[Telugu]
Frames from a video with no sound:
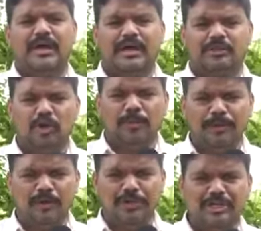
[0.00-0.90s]
ఆ
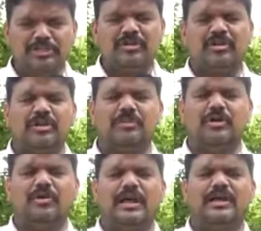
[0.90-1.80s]
తూర్పు నియోజకవర్గంలో
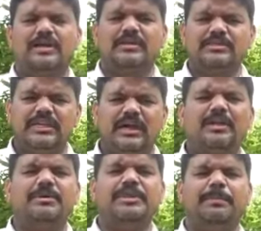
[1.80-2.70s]
కూడా
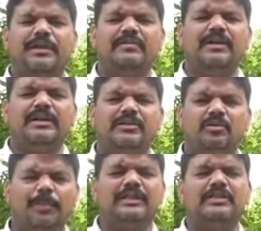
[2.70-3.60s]
చాలామంది ప్రైవేటు
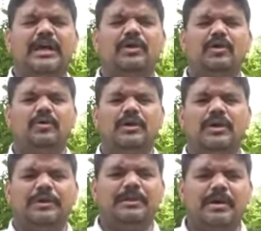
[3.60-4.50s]
ఉపాధ్యాయులు
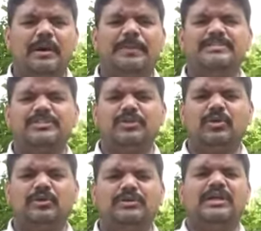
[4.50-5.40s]
మరి మా పరిస్థితి
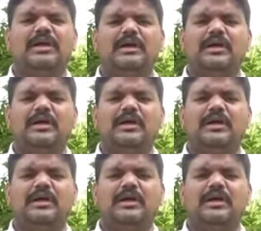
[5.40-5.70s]
కూడా కొద్దిగా